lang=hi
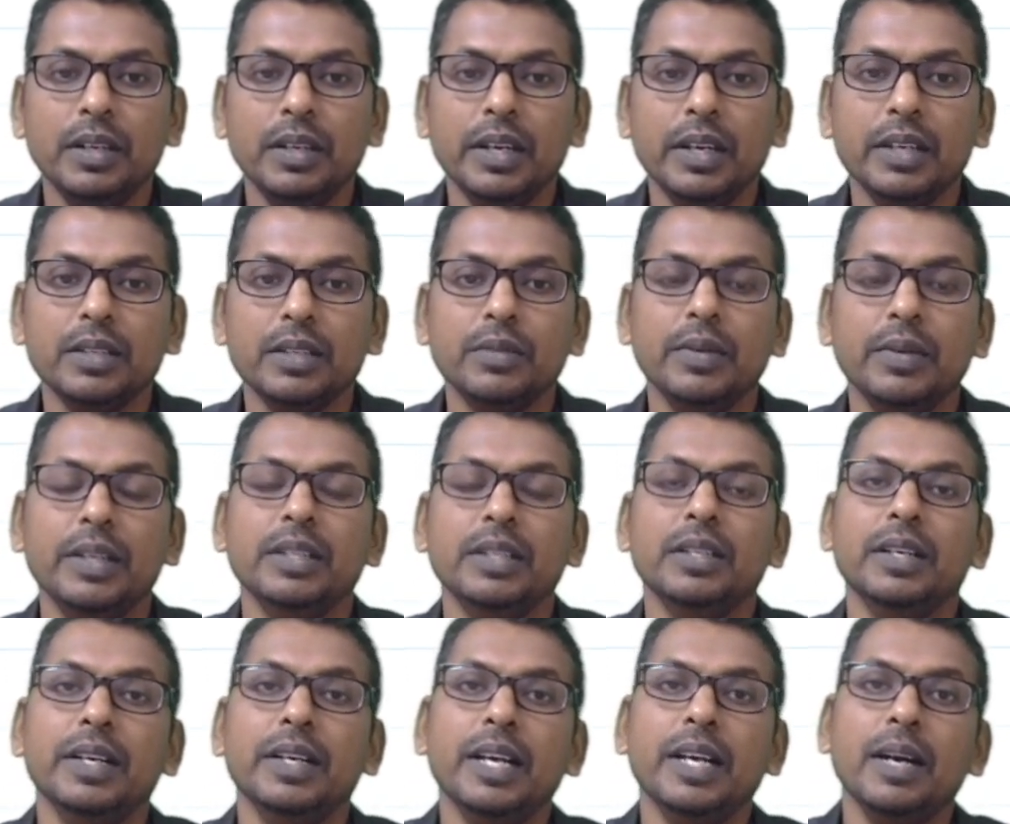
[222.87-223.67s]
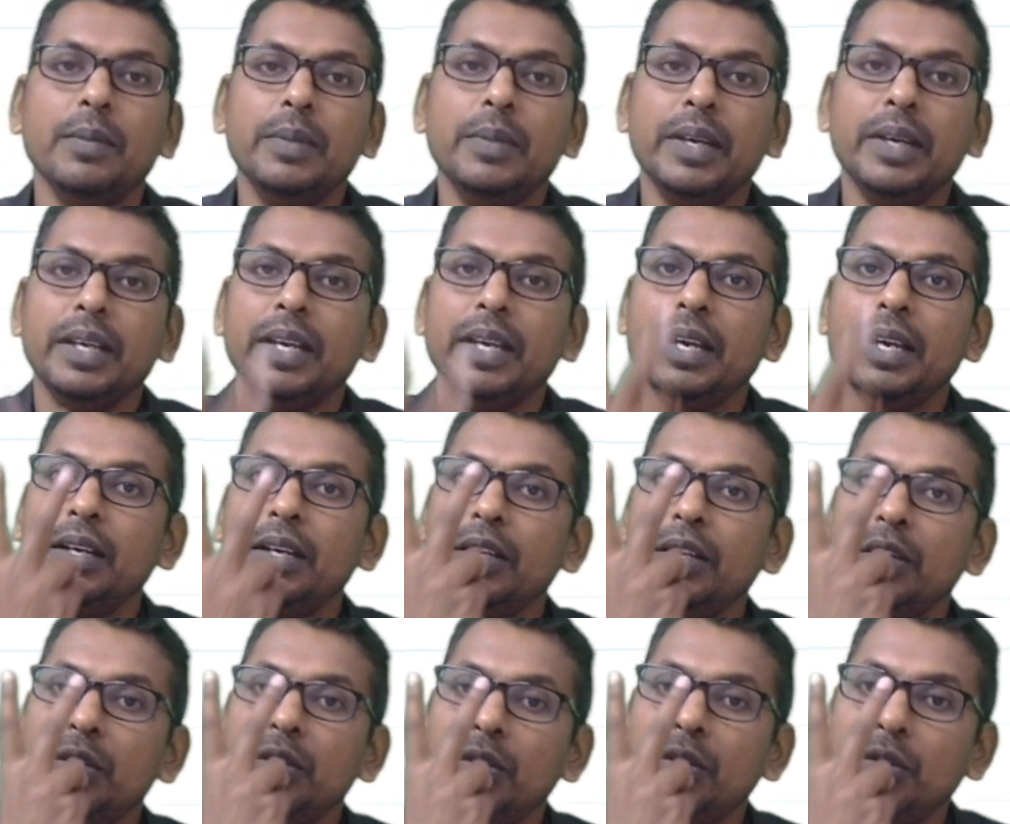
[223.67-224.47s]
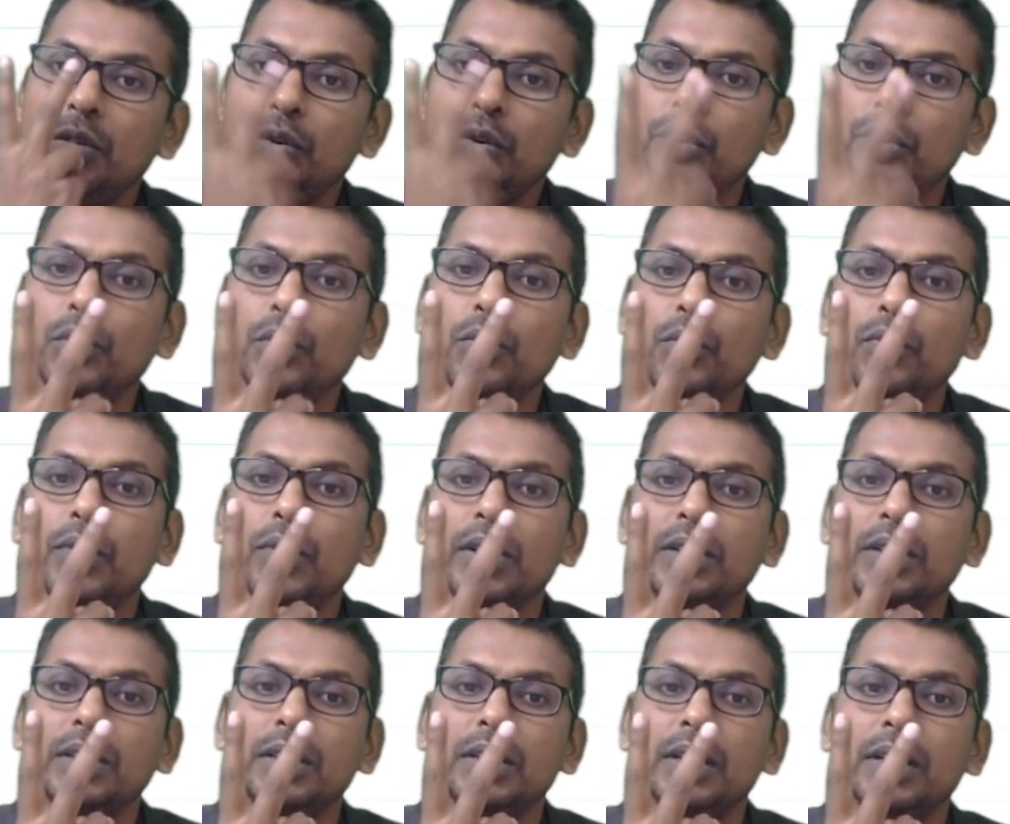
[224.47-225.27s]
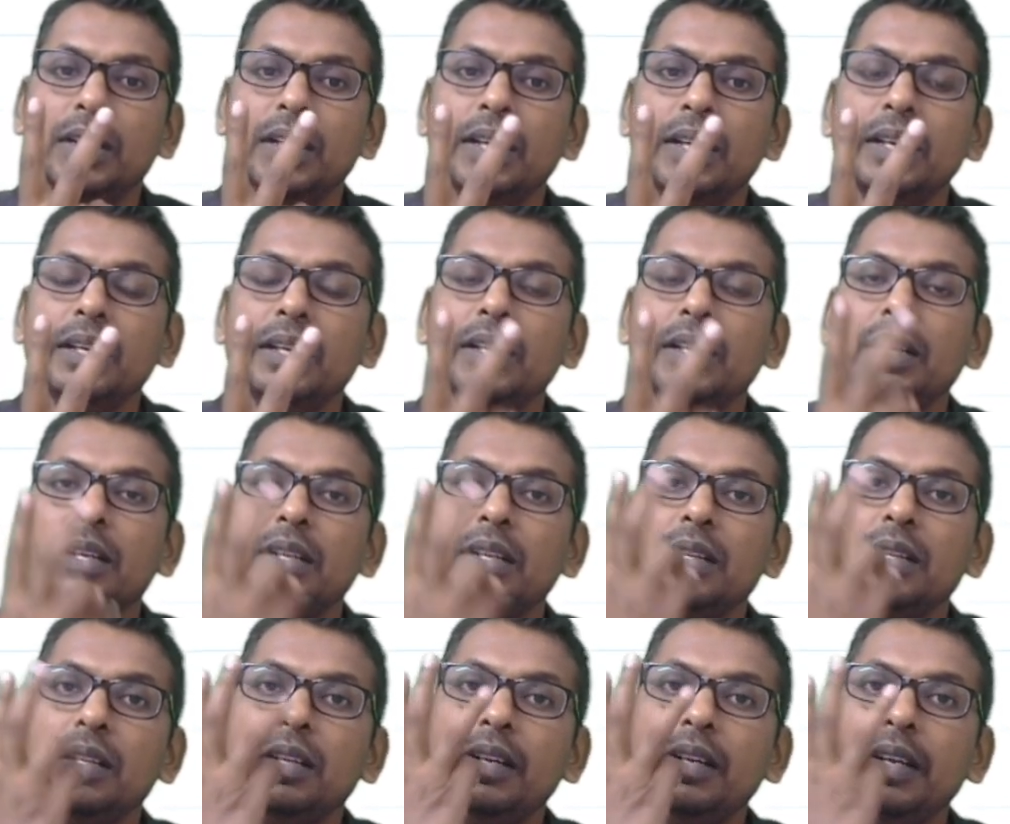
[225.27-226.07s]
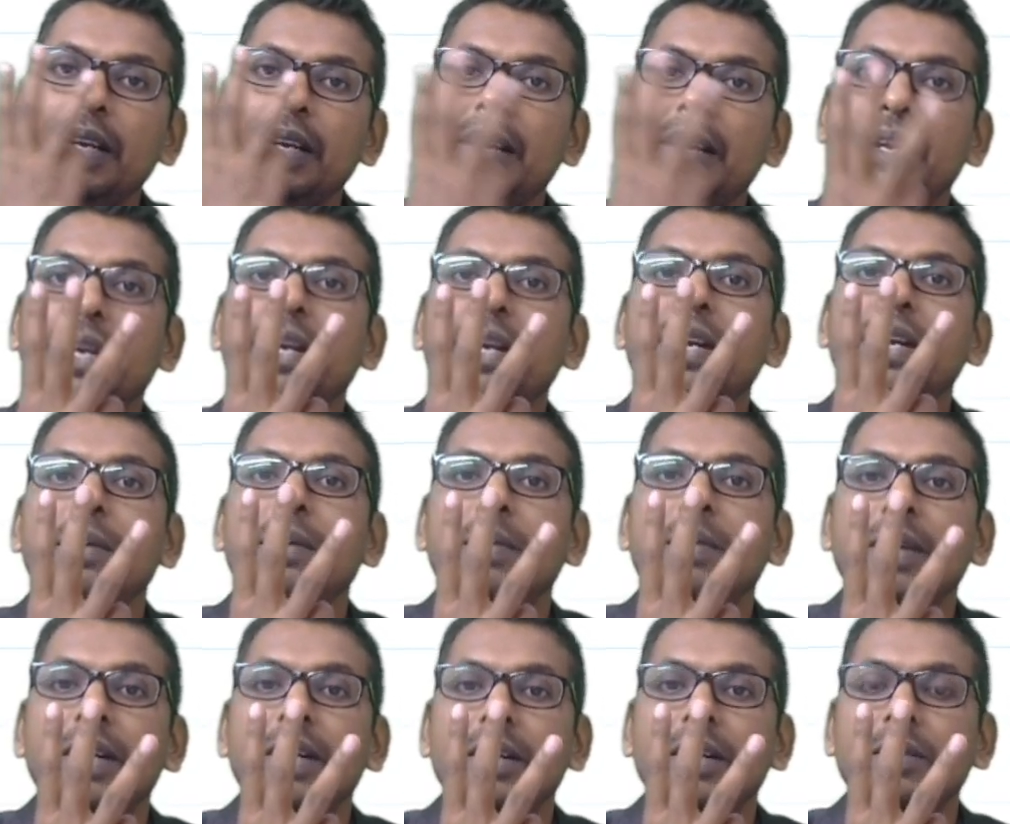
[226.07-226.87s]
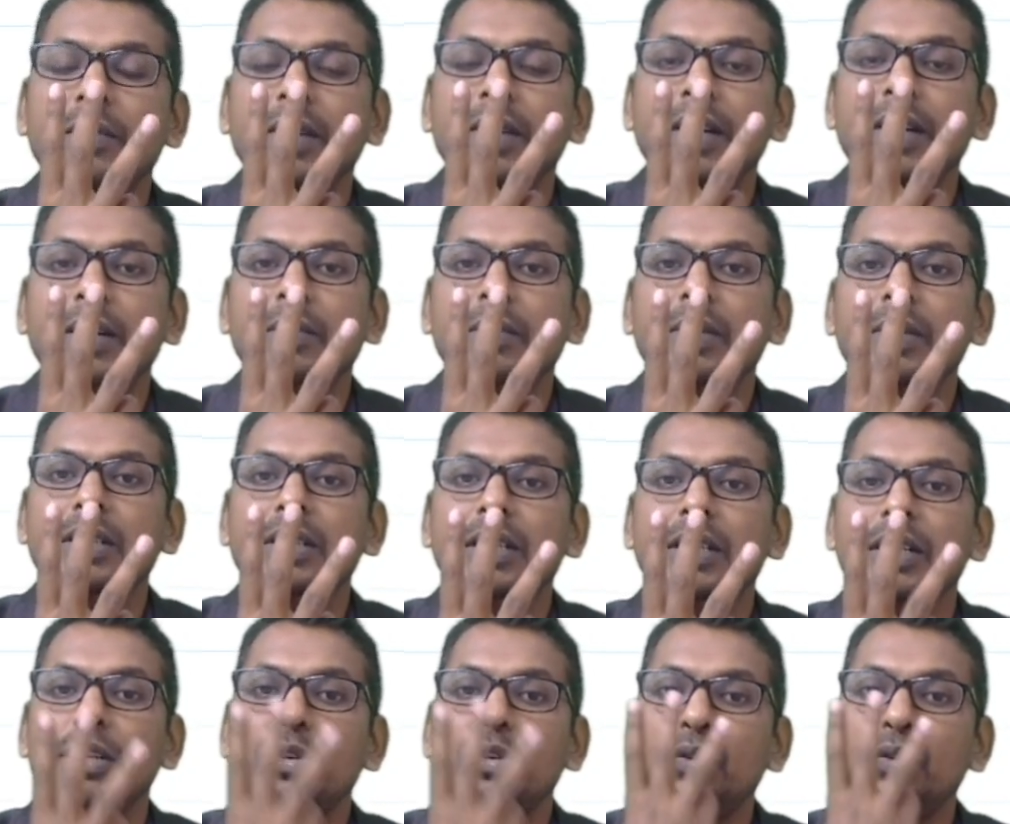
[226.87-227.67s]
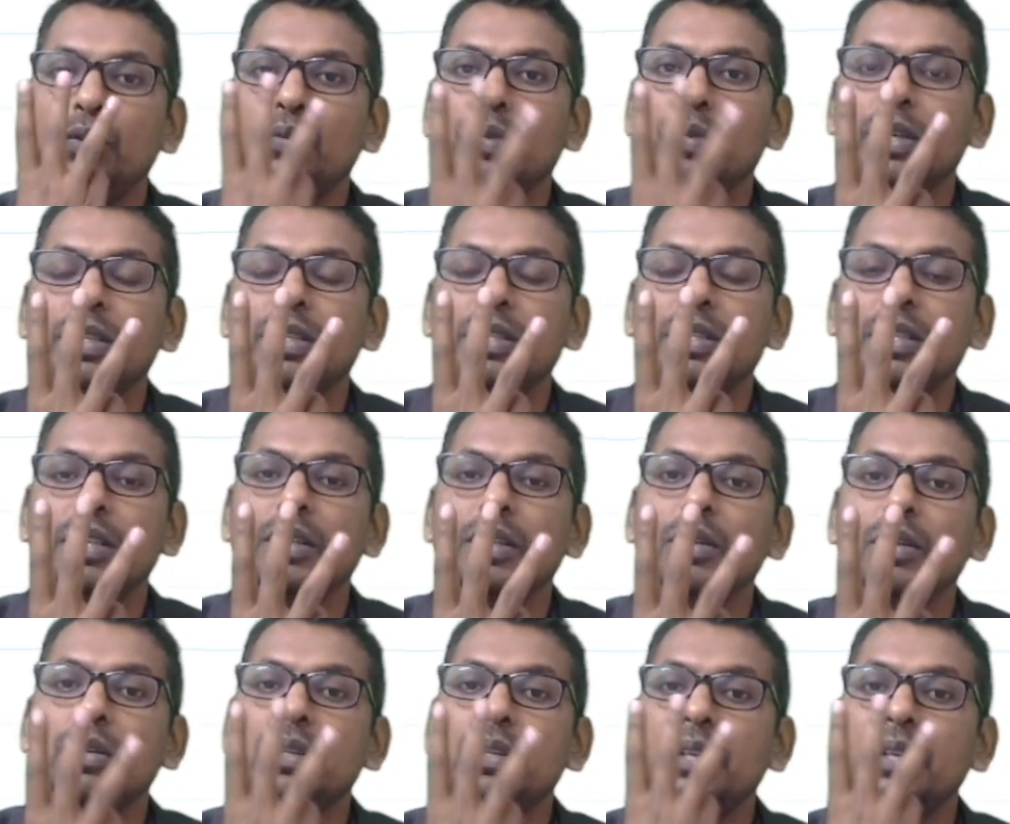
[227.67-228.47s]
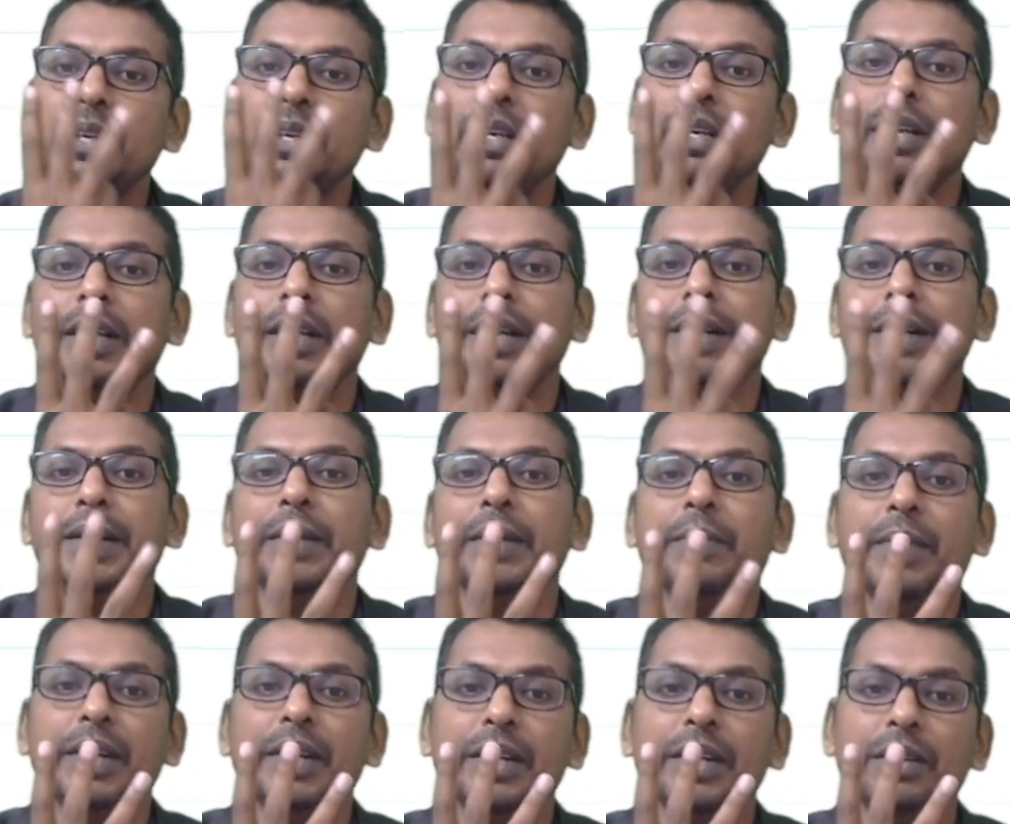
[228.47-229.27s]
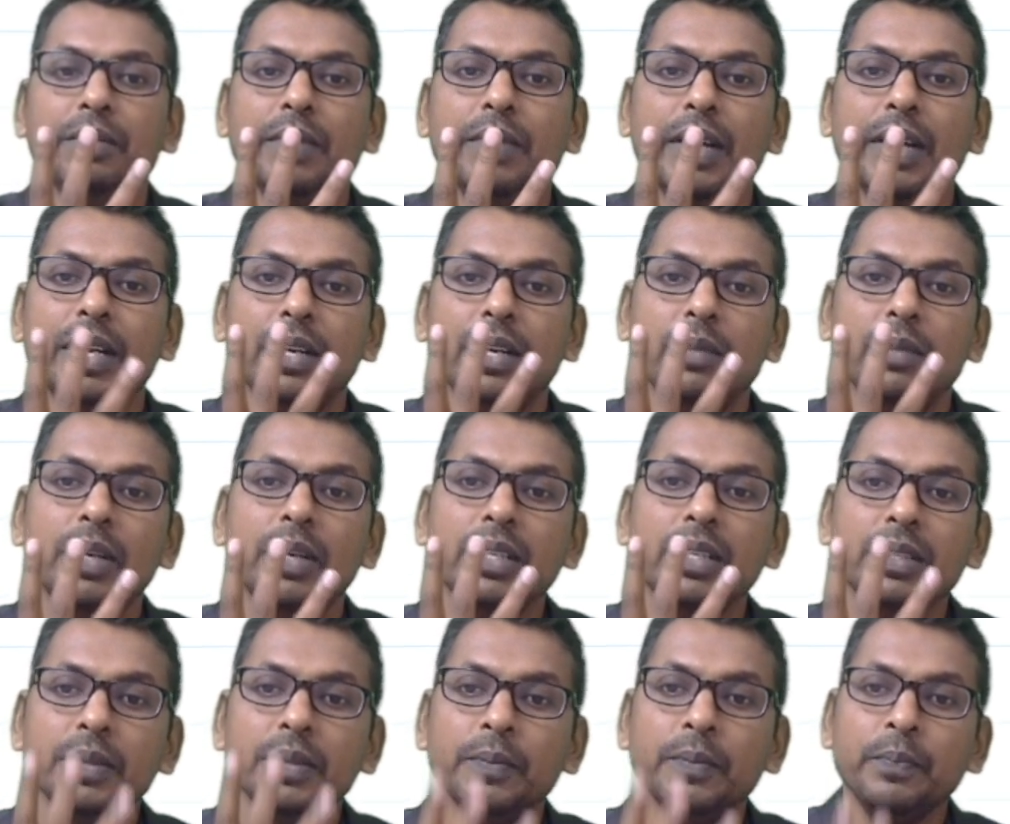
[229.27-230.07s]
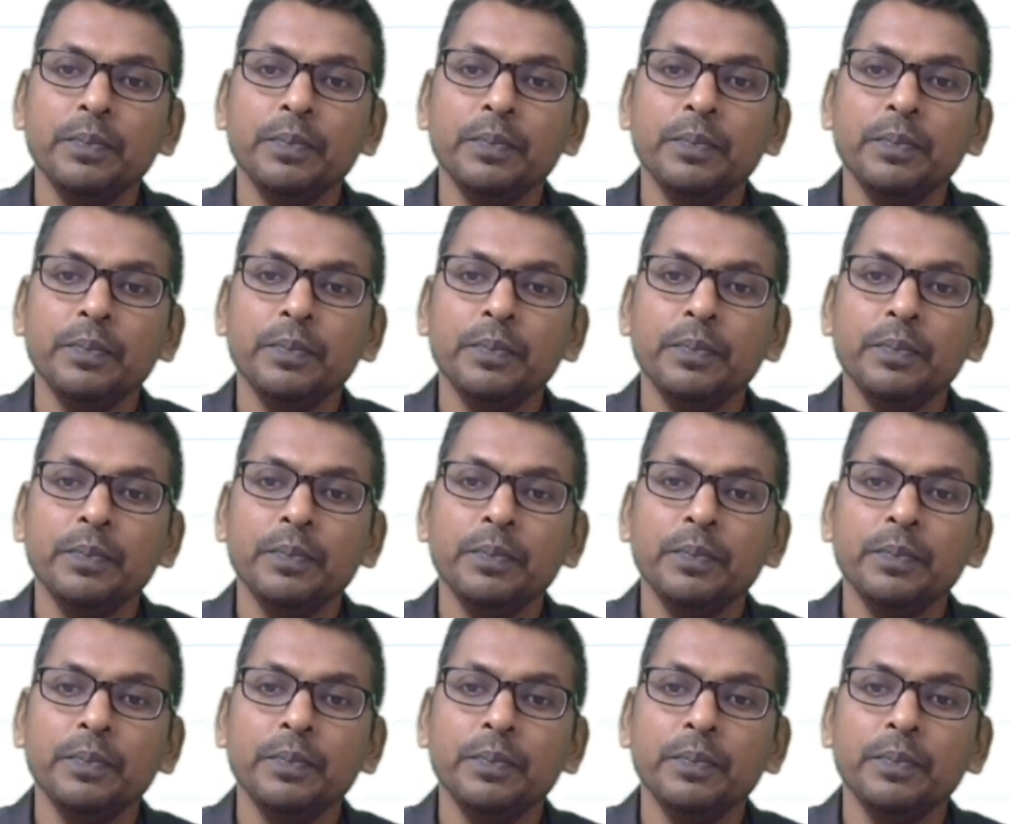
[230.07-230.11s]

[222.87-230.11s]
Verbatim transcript: एक्स वाई जेड यहाँ पे क्या है टू फंक्शन है three independent variables हैं two function और three independent variables